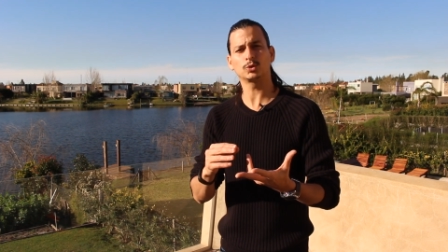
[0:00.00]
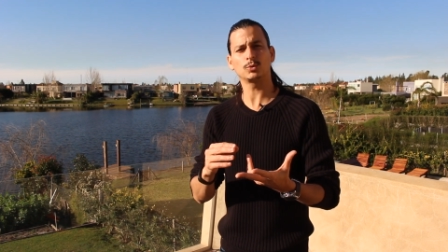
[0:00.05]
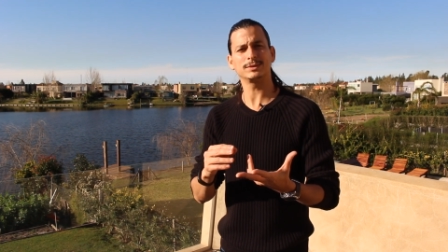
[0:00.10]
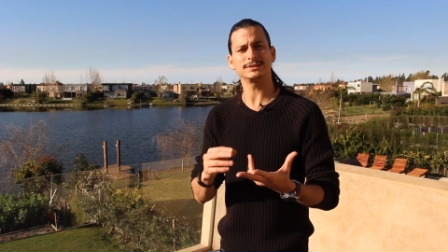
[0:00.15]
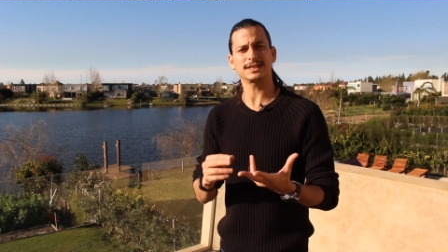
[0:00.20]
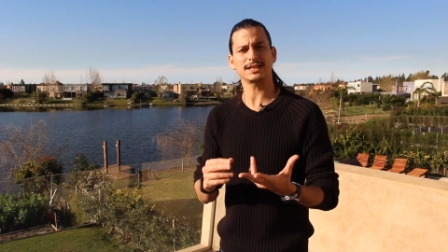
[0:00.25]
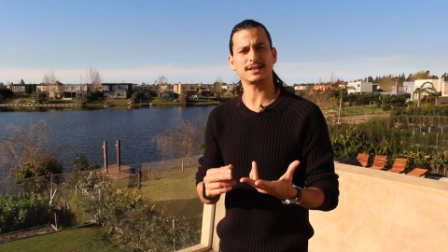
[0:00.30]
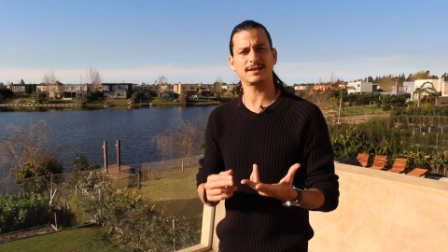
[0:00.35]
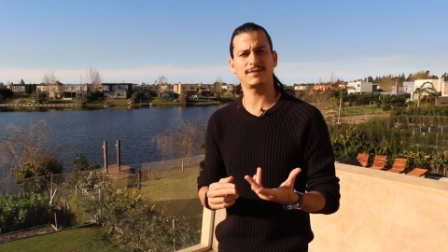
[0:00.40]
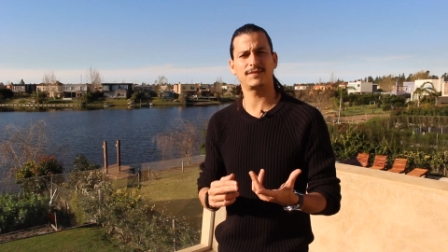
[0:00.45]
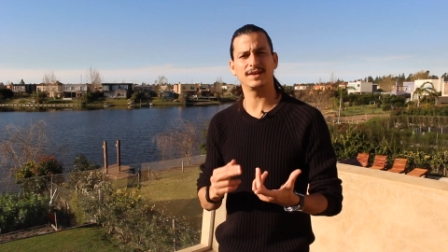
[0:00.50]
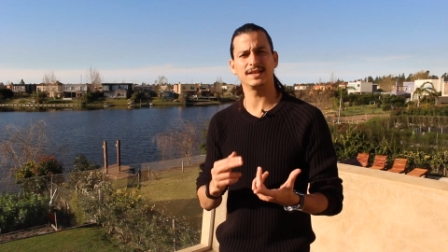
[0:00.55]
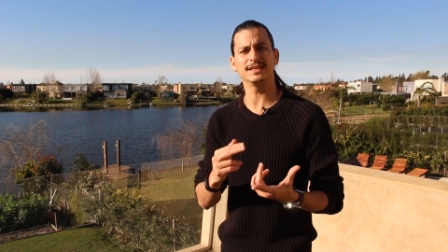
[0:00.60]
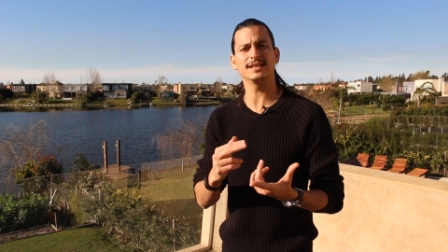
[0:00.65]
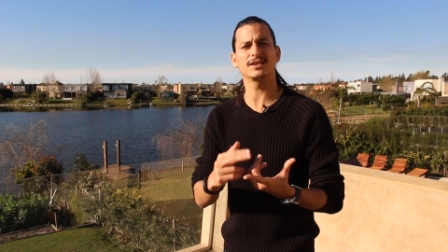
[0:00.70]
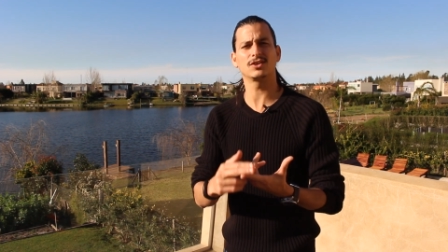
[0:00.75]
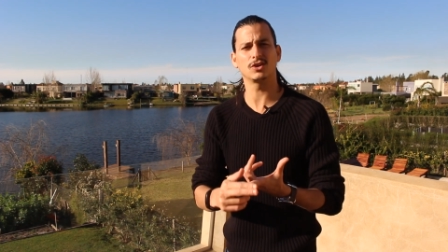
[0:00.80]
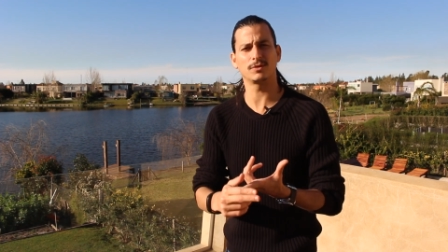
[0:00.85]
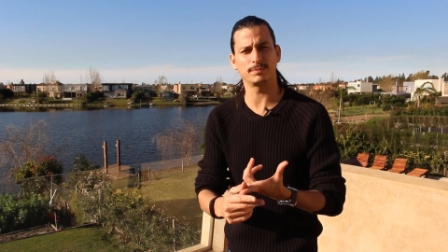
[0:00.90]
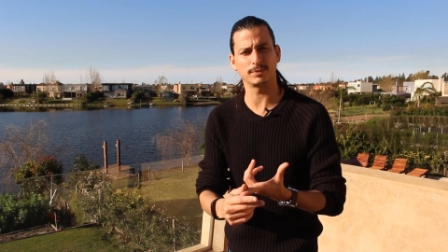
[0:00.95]
tú vas a
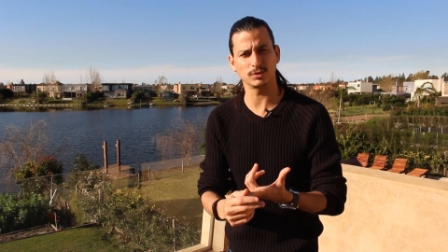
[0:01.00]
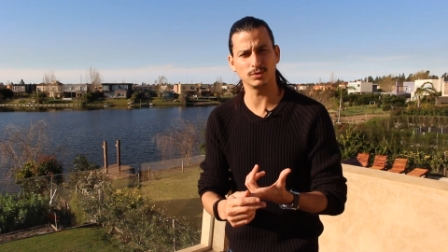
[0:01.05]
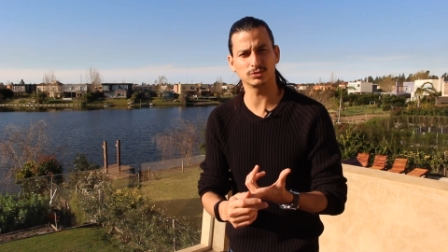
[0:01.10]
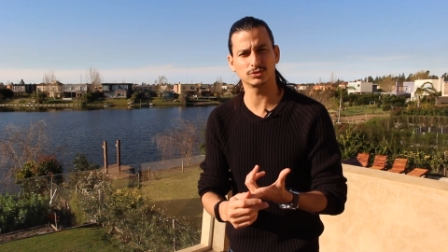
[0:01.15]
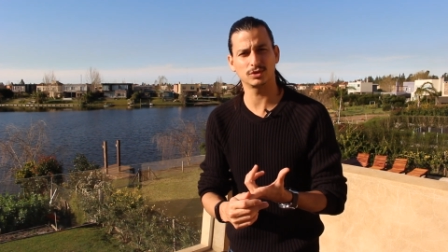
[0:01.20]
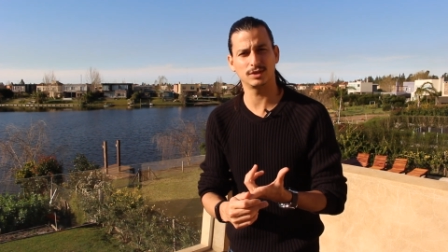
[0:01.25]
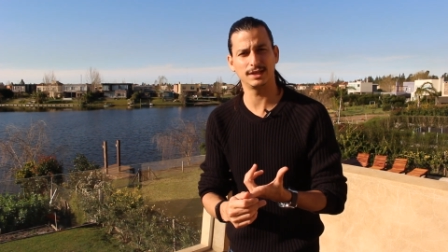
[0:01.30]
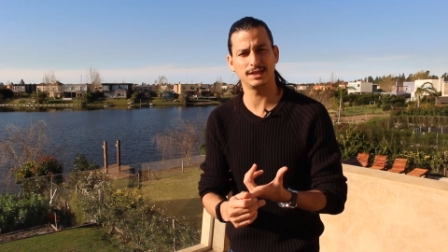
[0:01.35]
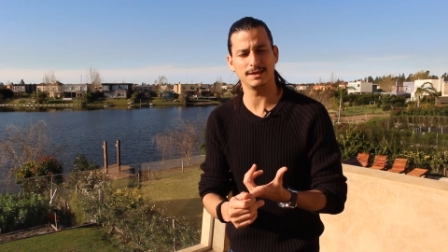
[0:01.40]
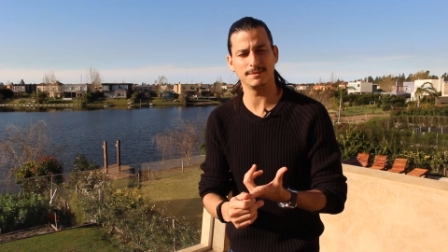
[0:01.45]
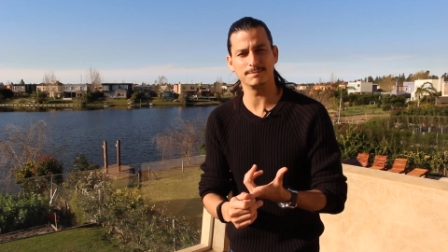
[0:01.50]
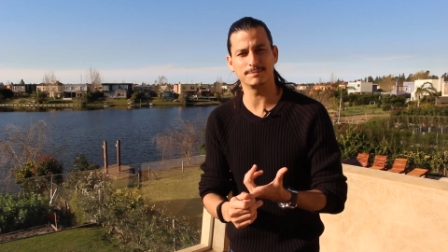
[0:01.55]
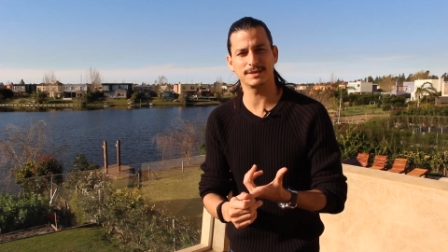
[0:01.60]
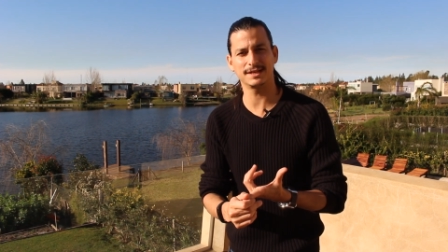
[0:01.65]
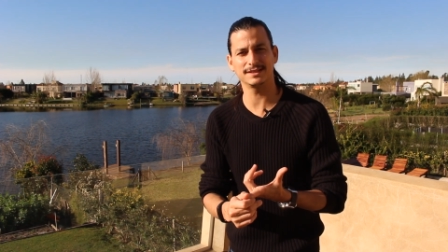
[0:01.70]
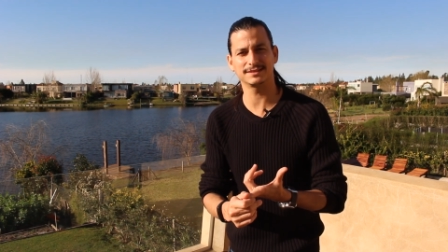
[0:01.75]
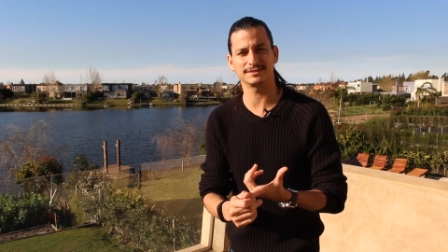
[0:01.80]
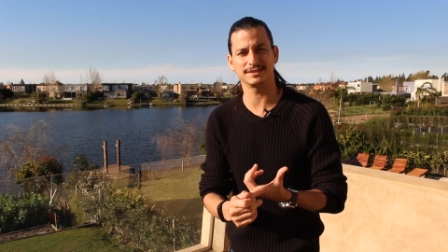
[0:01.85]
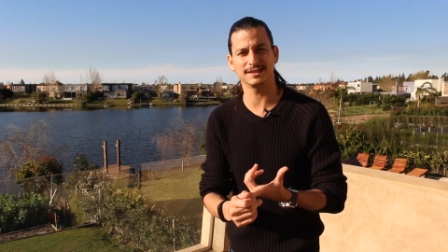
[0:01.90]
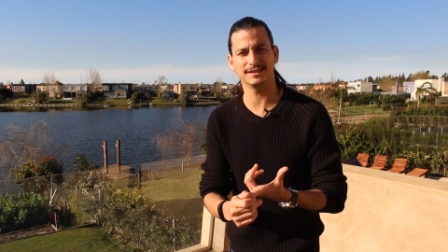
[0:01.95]
referir los productos de la
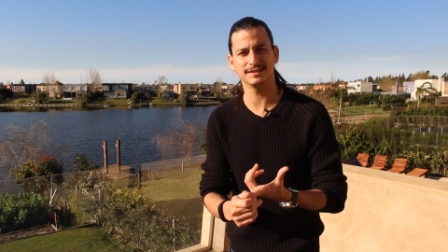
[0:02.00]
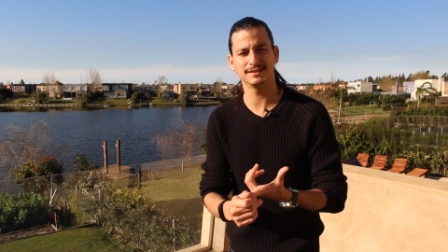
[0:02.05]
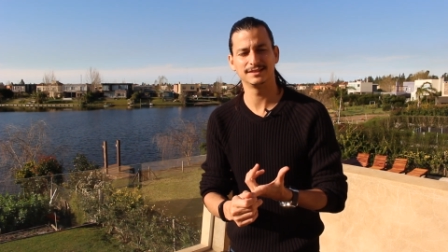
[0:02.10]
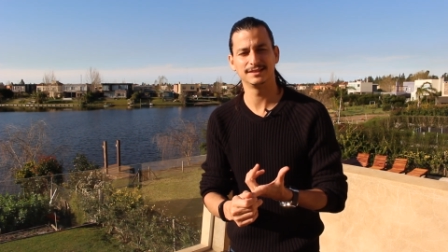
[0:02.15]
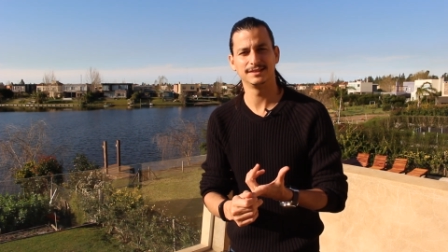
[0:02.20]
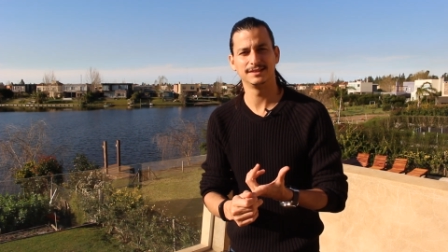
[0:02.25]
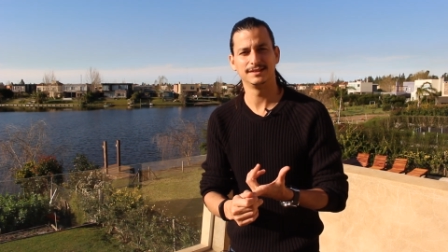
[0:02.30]
empresa,